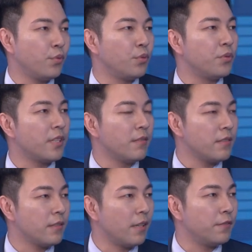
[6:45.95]
不如
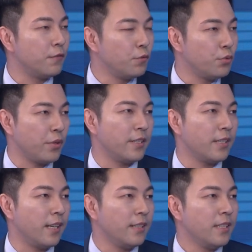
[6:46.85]
城市的服务卷
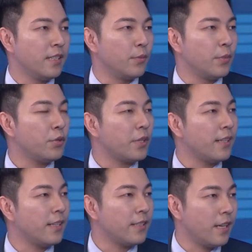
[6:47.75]
起来。怎么去
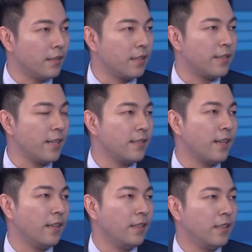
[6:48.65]
看待这样的现
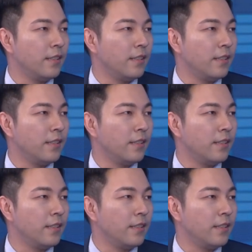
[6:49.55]
象？